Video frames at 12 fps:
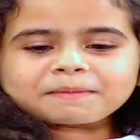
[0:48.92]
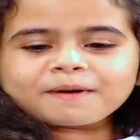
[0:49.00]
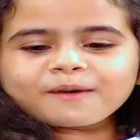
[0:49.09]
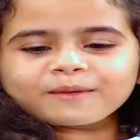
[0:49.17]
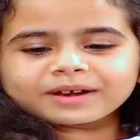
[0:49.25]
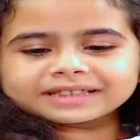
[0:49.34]

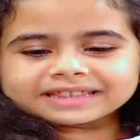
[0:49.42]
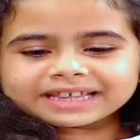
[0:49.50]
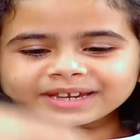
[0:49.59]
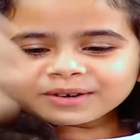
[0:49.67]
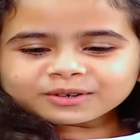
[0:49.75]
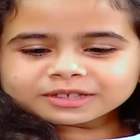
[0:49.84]
بابا هو انت
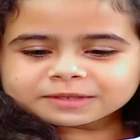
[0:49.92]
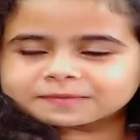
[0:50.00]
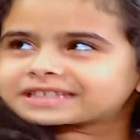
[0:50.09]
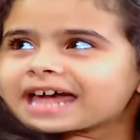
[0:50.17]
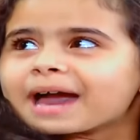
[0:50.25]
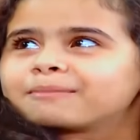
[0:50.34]
ليه كنت
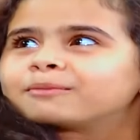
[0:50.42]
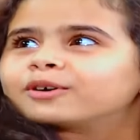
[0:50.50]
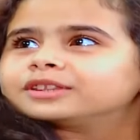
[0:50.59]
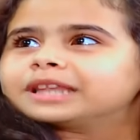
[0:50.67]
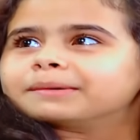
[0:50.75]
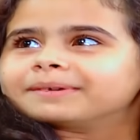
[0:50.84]
بتستحمى
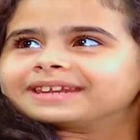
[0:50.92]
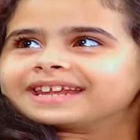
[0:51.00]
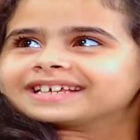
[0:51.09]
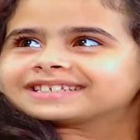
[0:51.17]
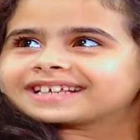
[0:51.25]
قدام الناس